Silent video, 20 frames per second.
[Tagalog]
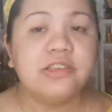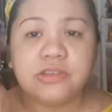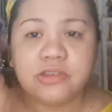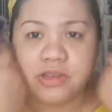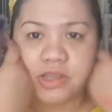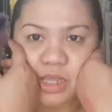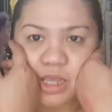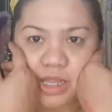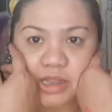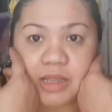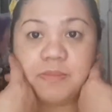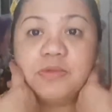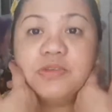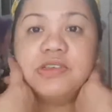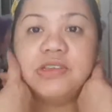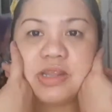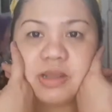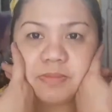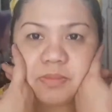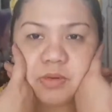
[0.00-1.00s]
So, yan,
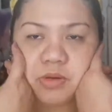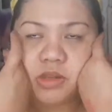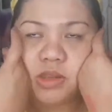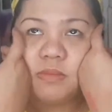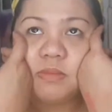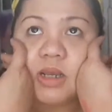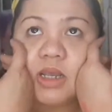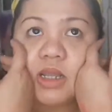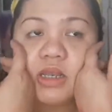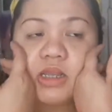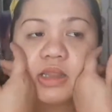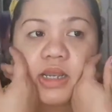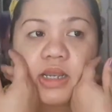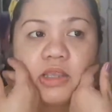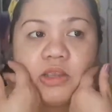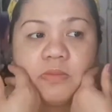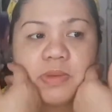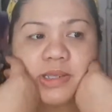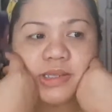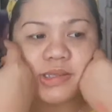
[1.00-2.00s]
tapos na po. Yan, maganda
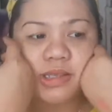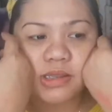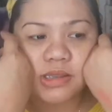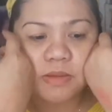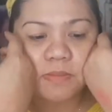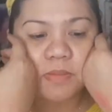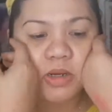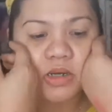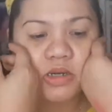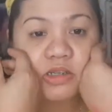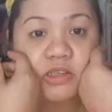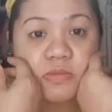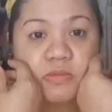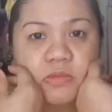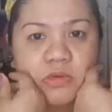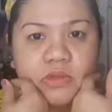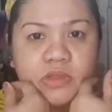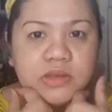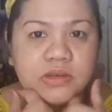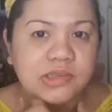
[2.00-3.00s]
talaga yung placenta. Parang
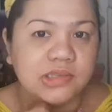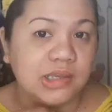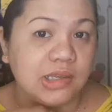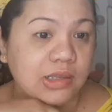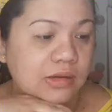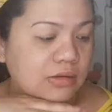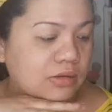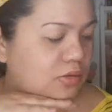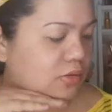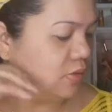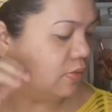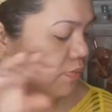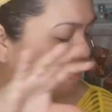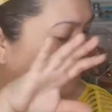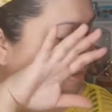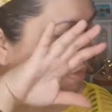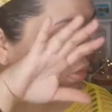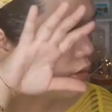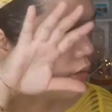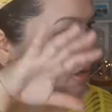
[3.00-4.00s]
nag-smooth yung skin ko.
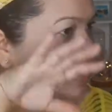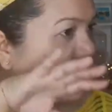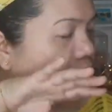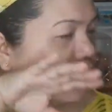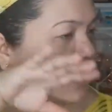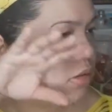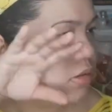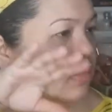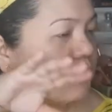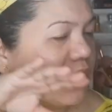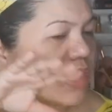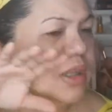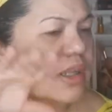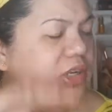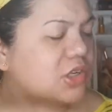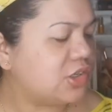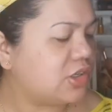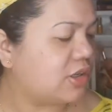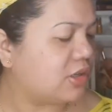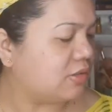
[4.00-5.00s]
Yan. Maganda
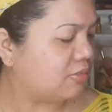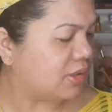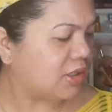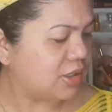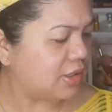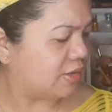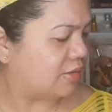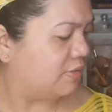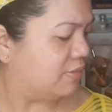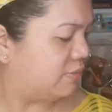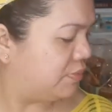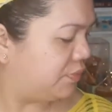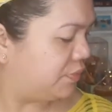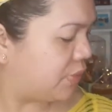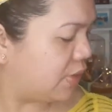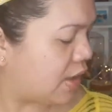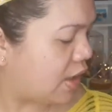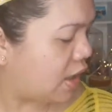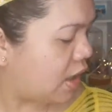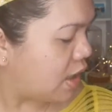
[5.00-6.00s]
siya. Maganda.
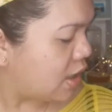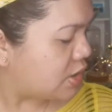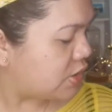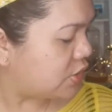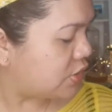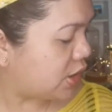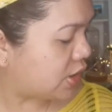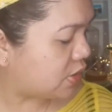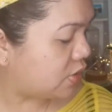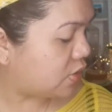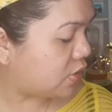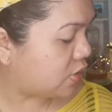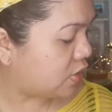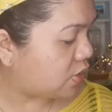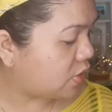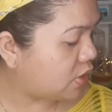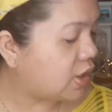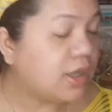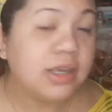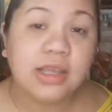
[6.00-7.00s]
So, ito,
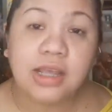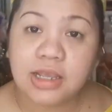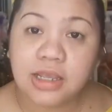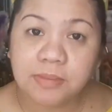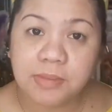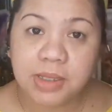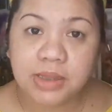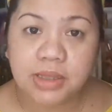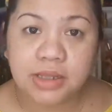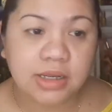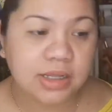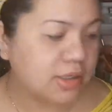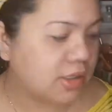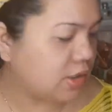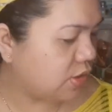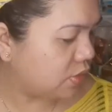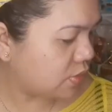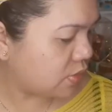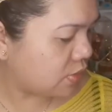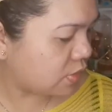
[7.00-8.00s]
gagamitin
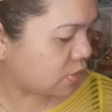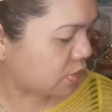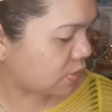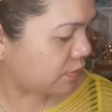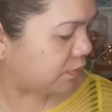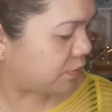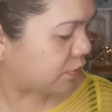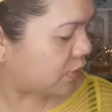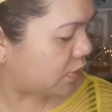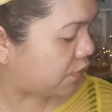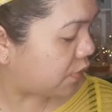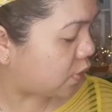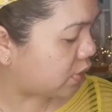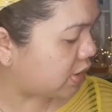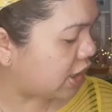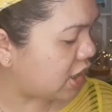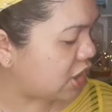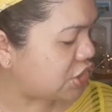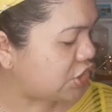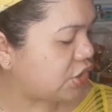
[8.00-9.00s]
natin yung
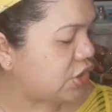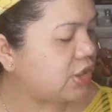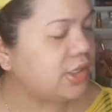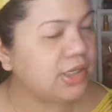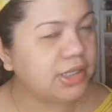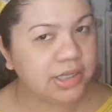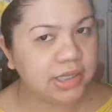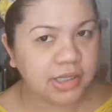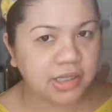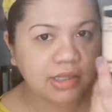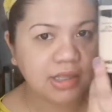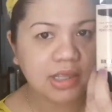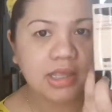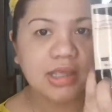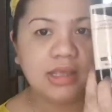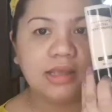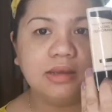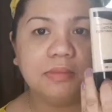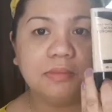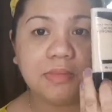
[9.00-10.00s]
foundation ni
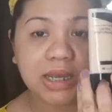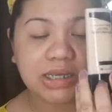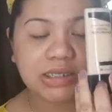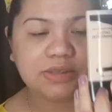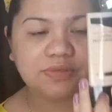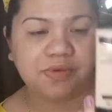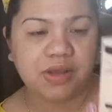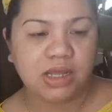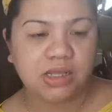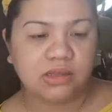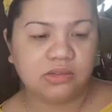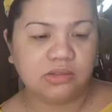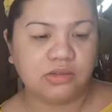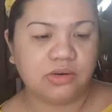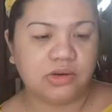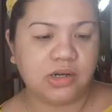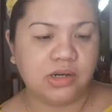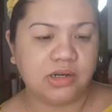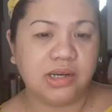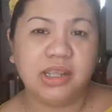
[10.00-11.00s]
Max
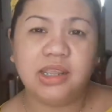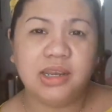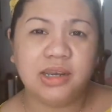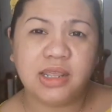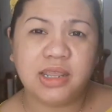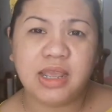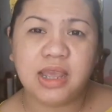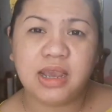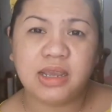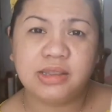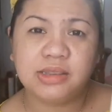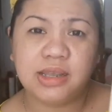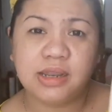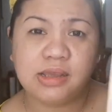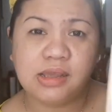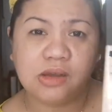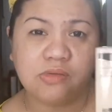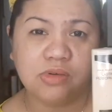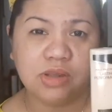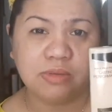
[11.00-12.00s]
Factor. Nahinayangan
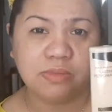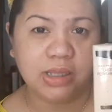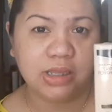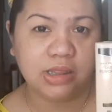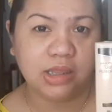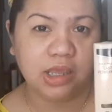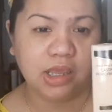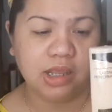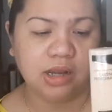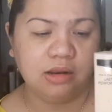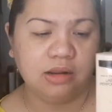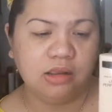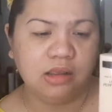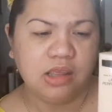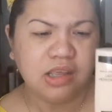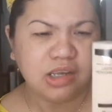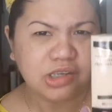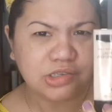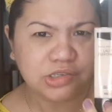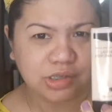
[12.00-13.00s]
talaga akong gamitin.
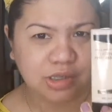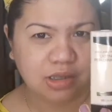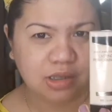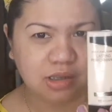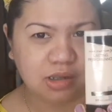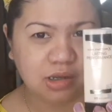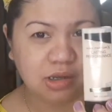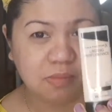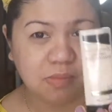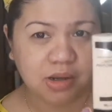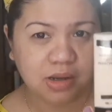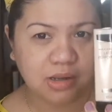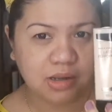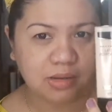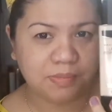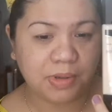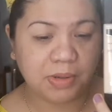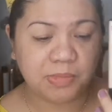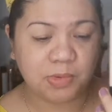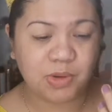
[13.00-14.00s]
Kasi, di ba,
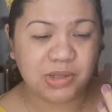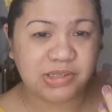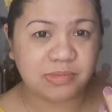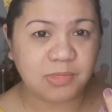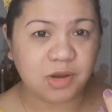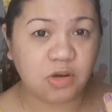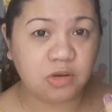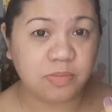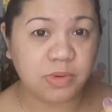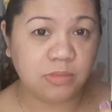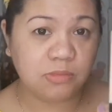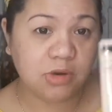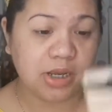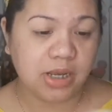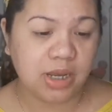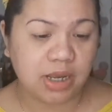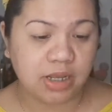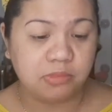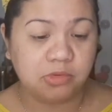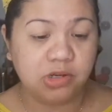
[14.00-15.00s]
pag once ma-open mo,
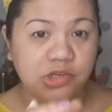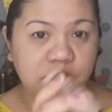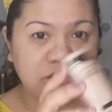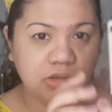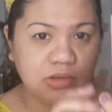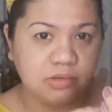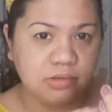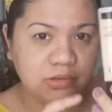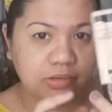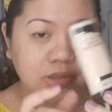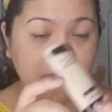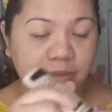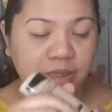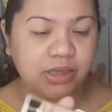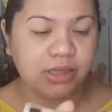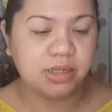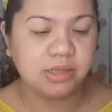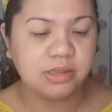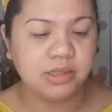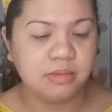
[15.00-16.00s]
kailangan mo na siyang
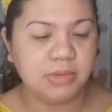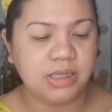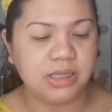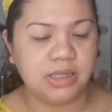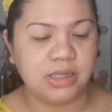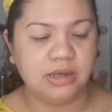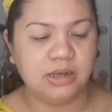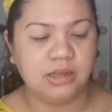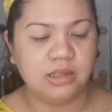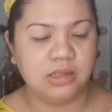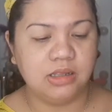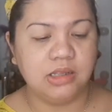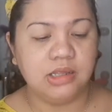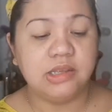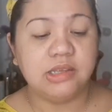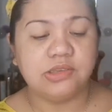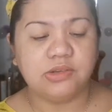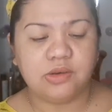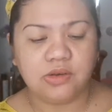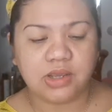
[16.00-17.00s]
gamitin at gamitin.
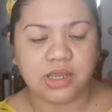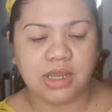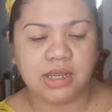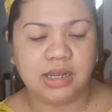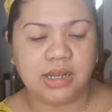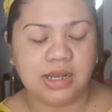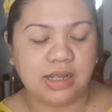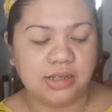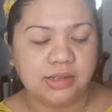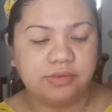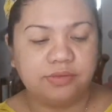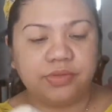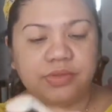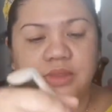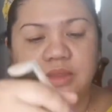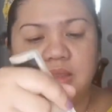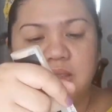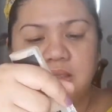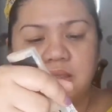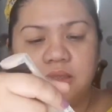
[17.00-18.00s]
So, okay na lang.
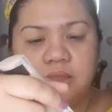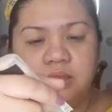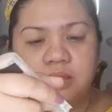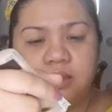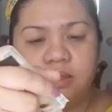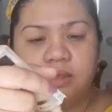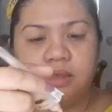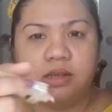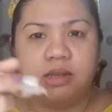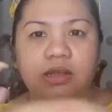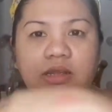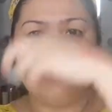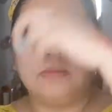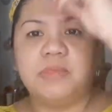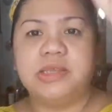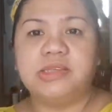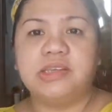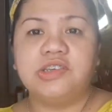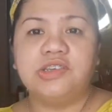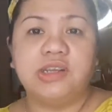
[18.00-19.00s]

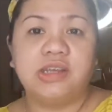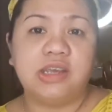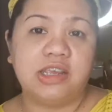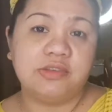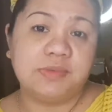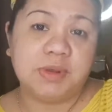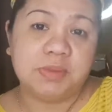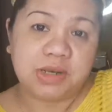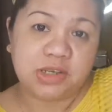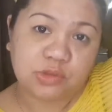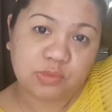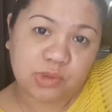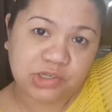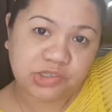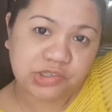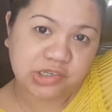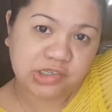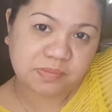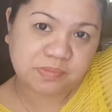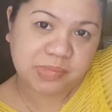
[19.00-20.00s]
Pasensya na guys, may mga
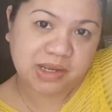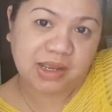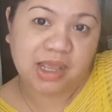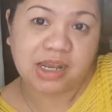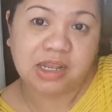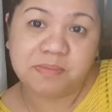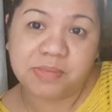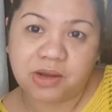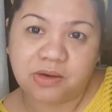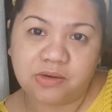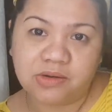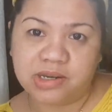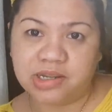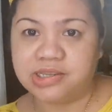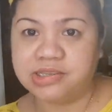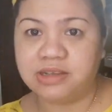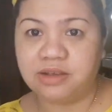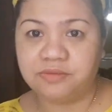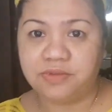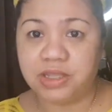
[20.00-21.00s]
swatches pa galing pa ako ng
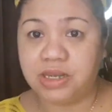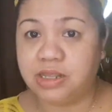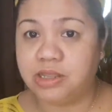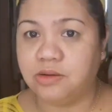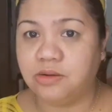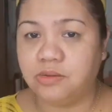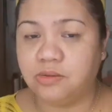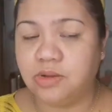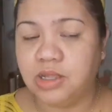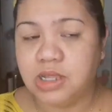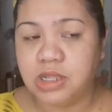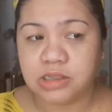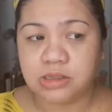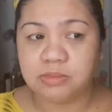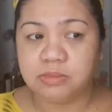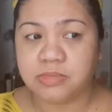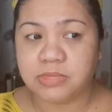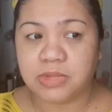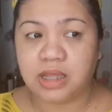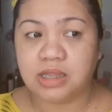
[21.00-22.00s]
isang video.
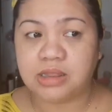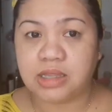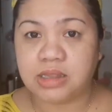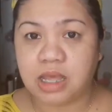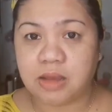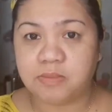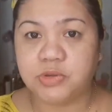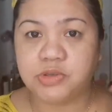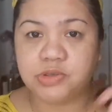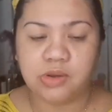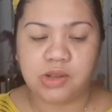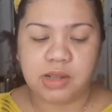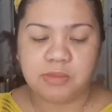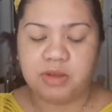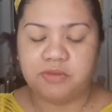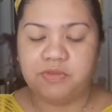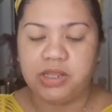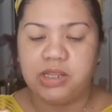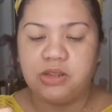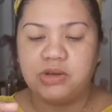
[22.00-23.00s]
Katatapos ko lang
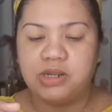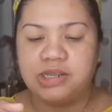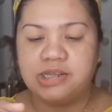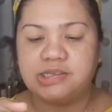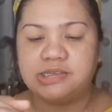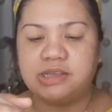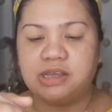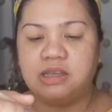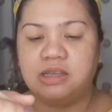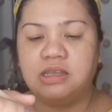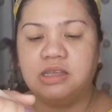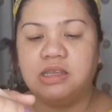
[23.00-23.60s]
mag-video ng isa.